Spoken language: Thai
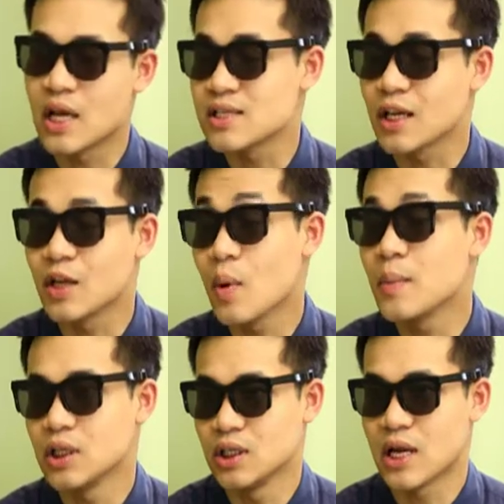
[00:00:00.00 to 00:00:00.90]
อาจารย์คิดว่า
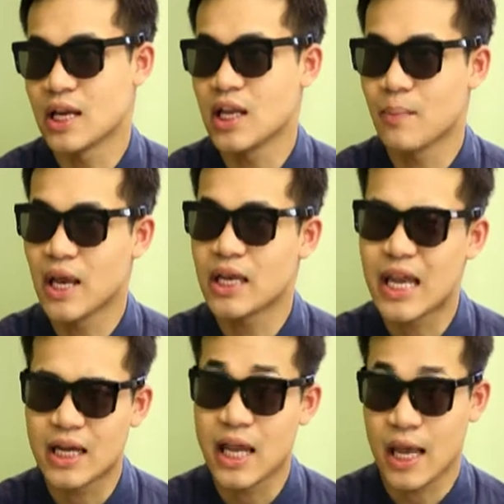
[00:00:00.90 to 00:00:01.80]
มันคืออะไรที่ทำให้
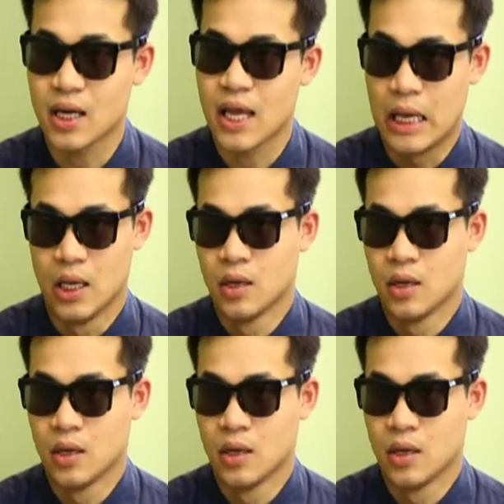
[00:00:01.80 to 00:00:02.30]
เด็กๆเนี่ย